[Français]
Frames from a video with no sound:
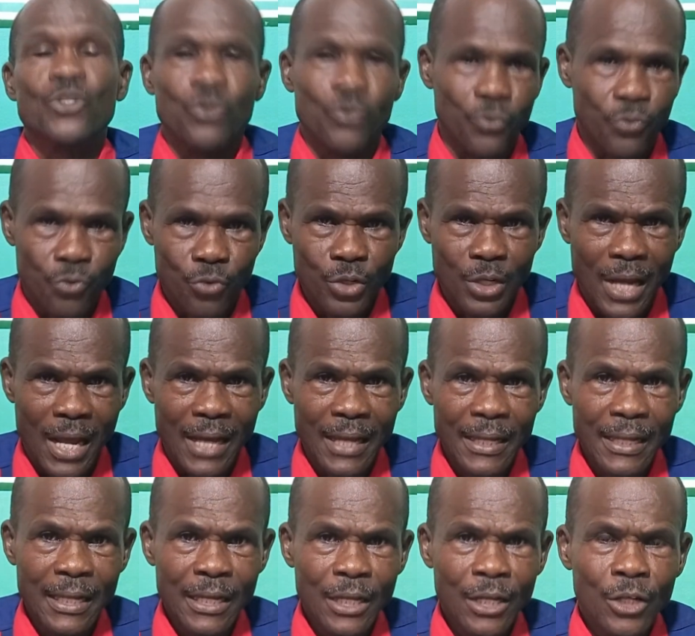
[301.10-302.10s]
ce fruit-là,
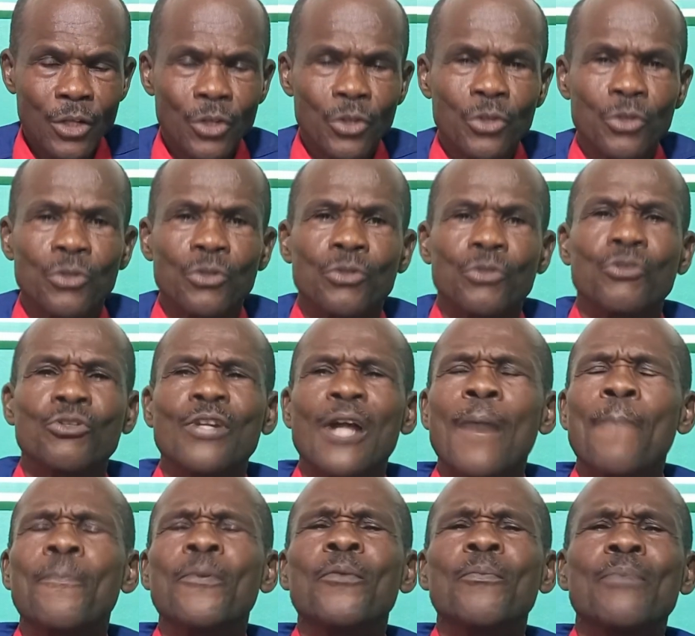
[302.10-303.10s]
tu
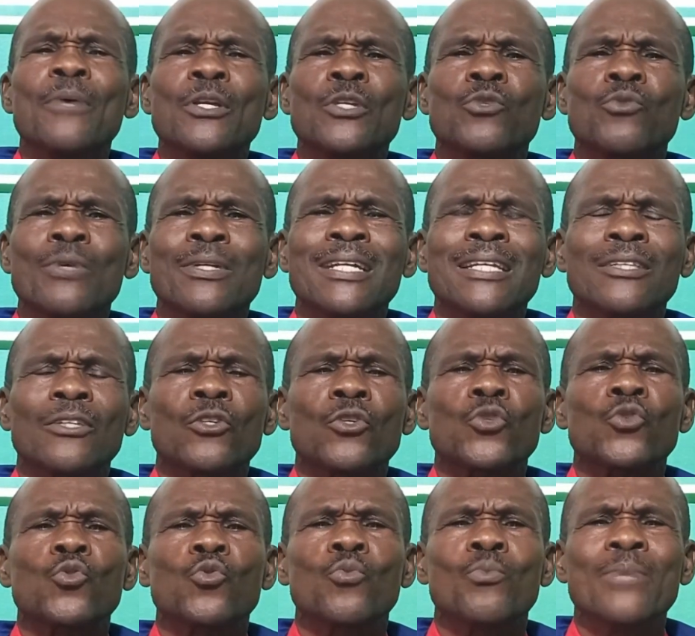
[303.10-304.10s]
n'as plus besoin d'être
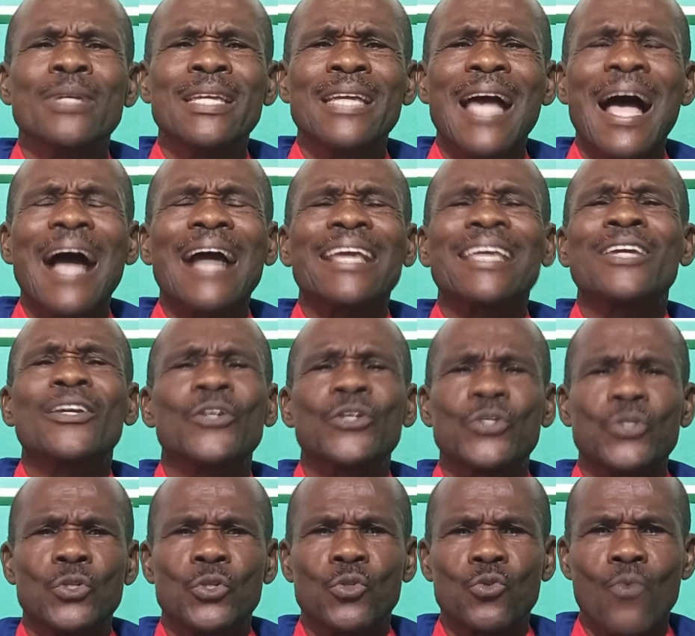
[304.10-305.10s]
soumis à qui que
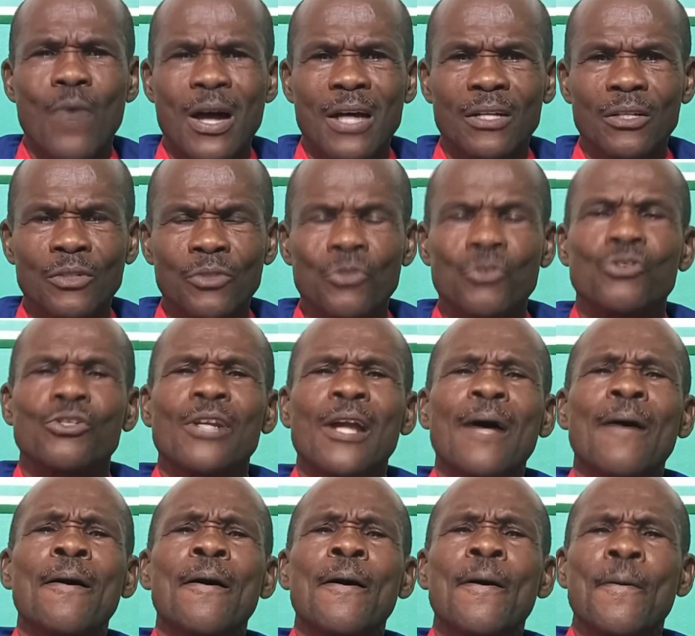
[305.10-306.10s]
ce soit. Tu
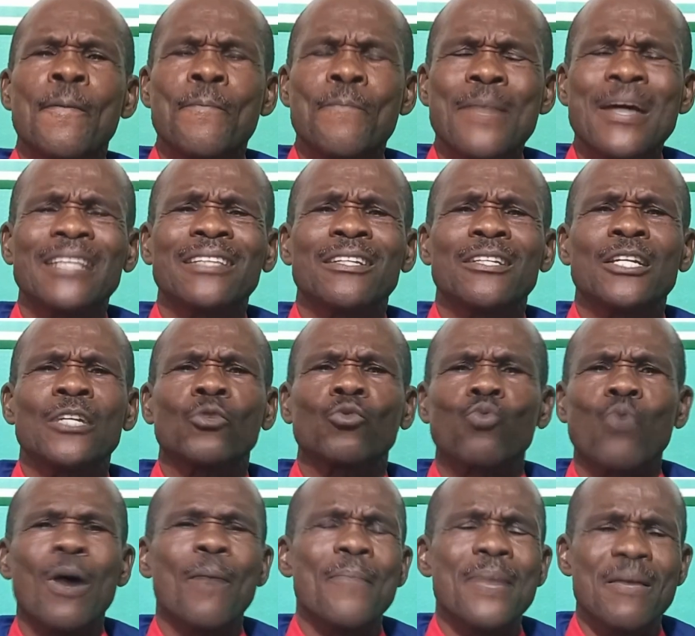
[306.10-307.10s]
seras maître de
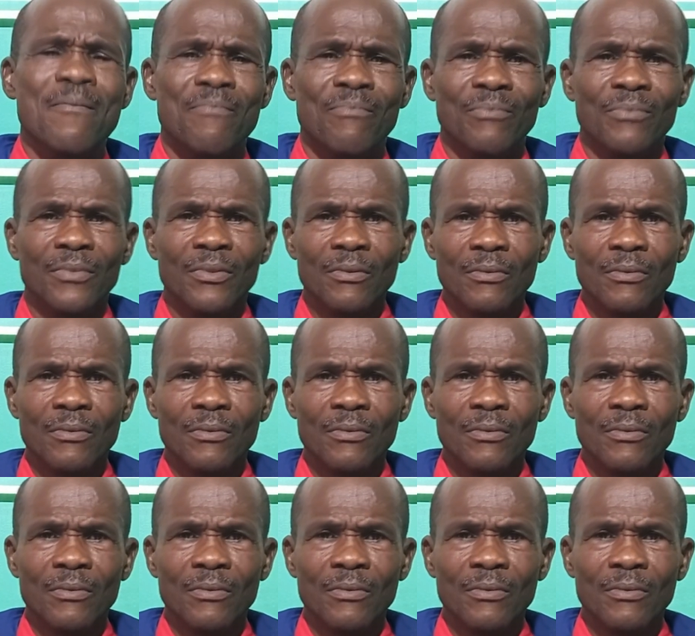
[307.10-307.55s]
toi-même.